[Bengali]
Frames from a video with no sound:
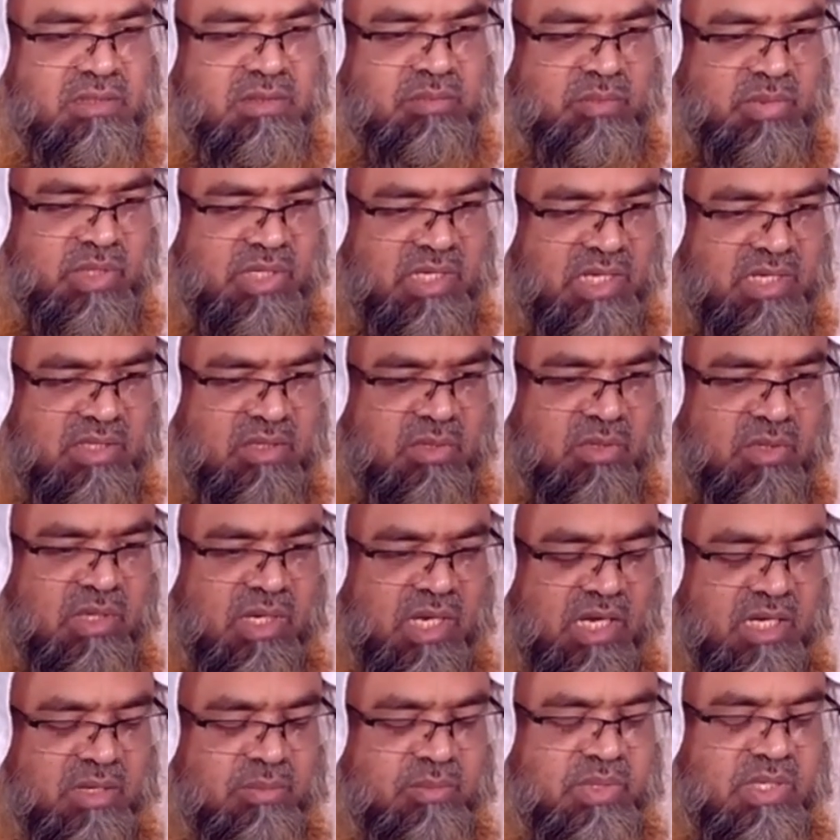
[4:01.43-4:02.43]
বিখ্যাত
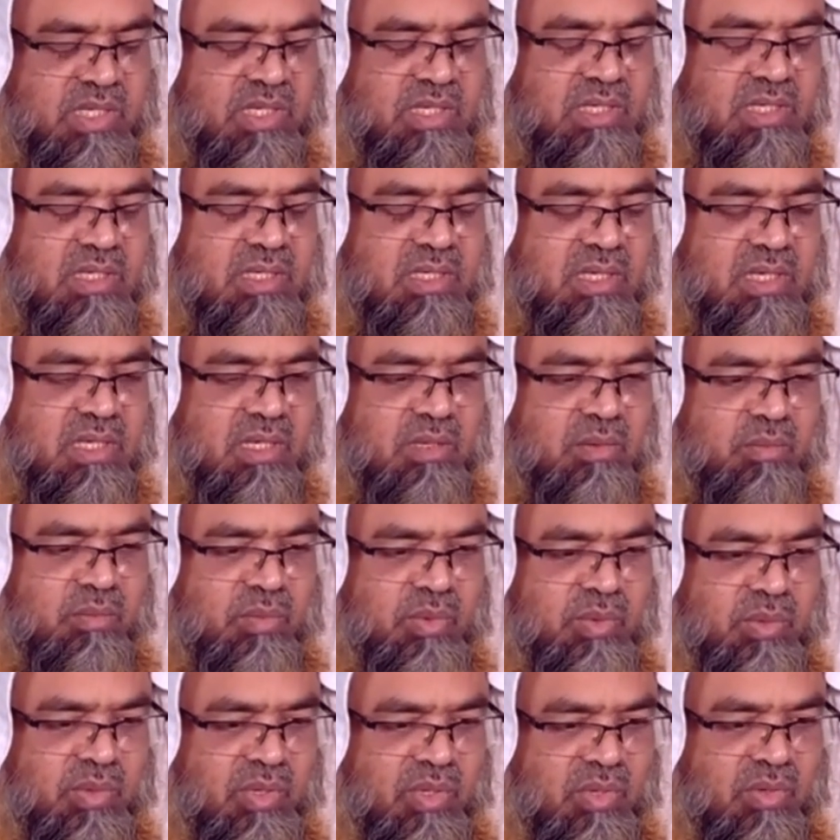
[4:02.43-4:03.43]
আলেমদের
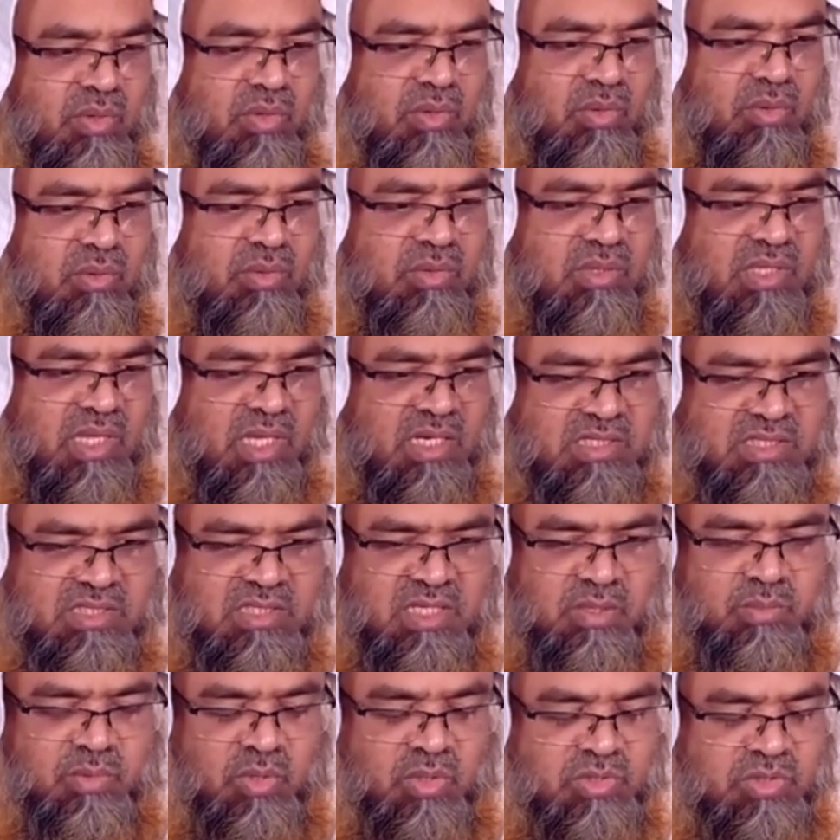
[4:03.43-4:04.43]
বিভিন্ন দার্সে
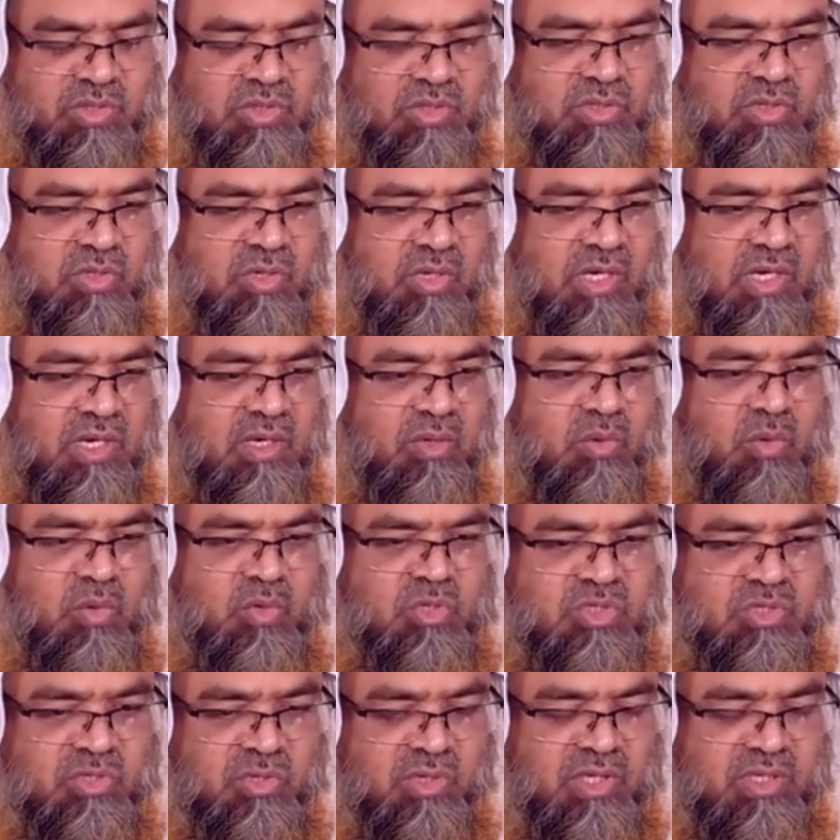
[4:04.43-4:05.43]
আপনি অংশগ্রহণ করেন কোর্স
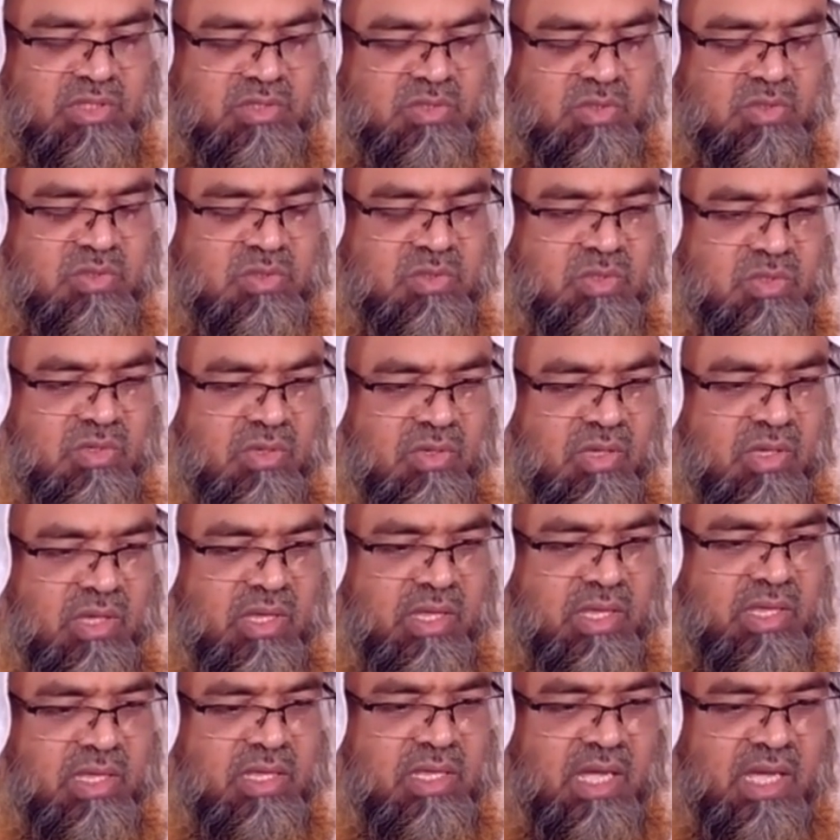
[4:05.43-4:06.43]
করেন ছোট ছোট
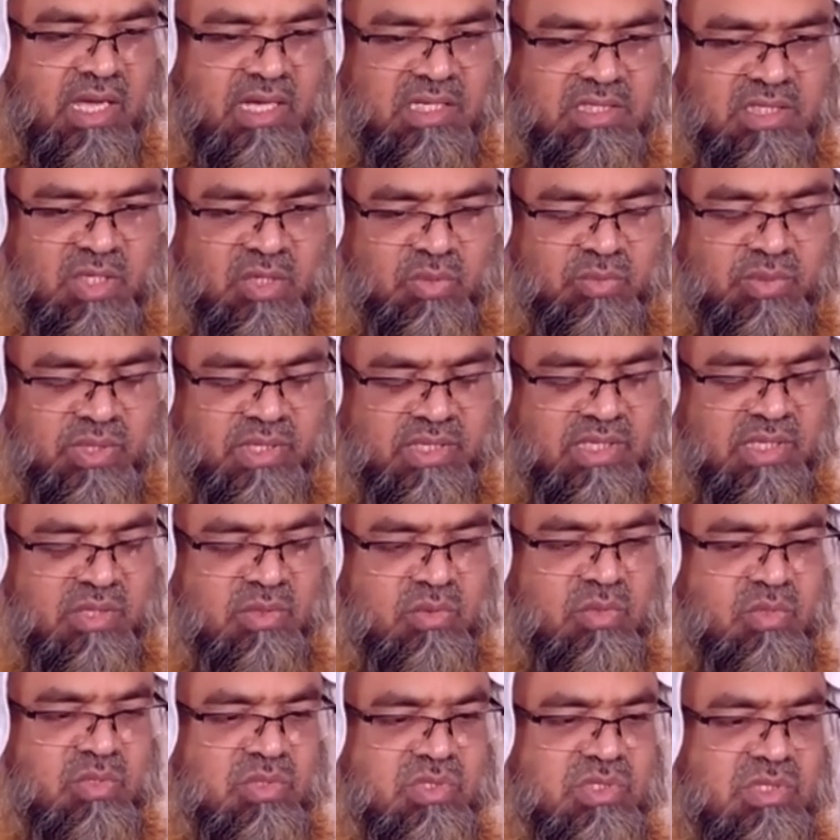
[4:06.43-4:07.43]
আকিদের উপর একটা
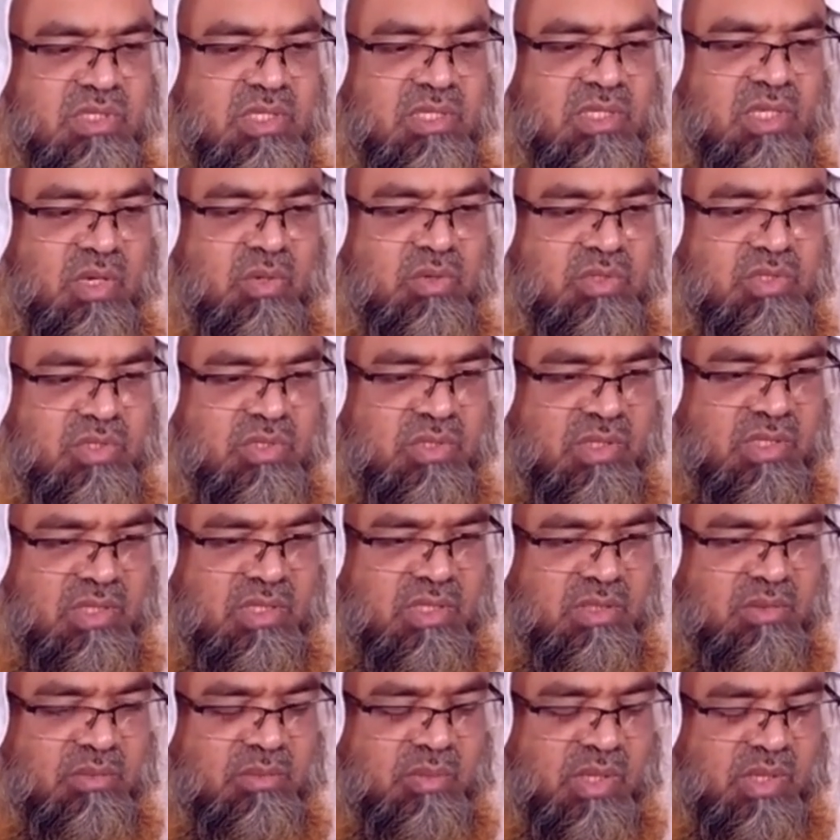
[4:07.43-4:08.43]
কোর্স তাহিদ
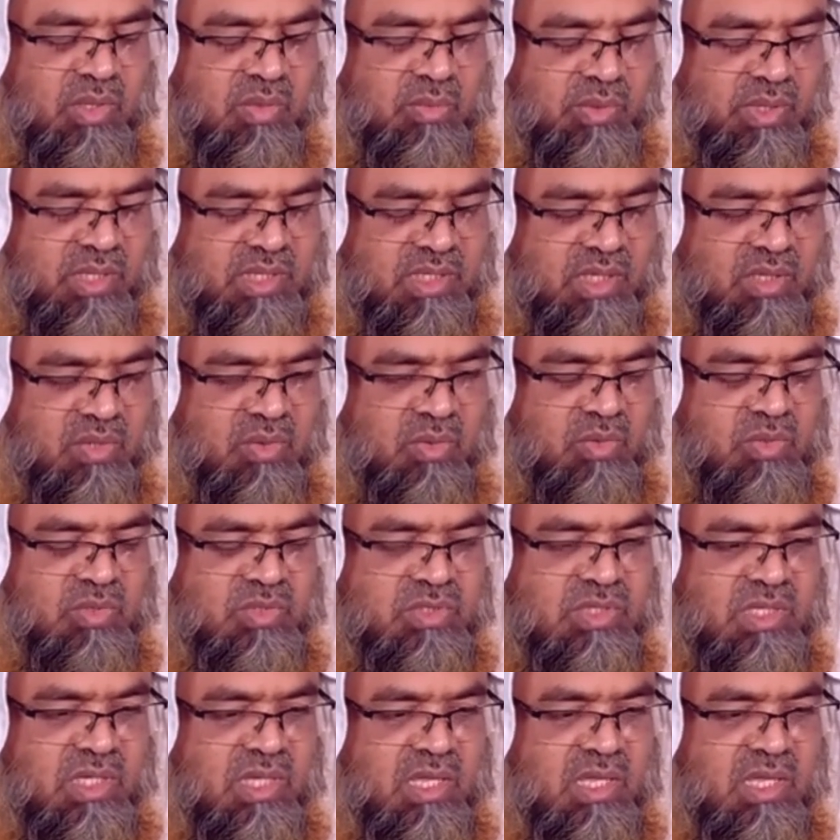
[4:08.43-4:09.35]
ইমানের উপর একটা কোর্স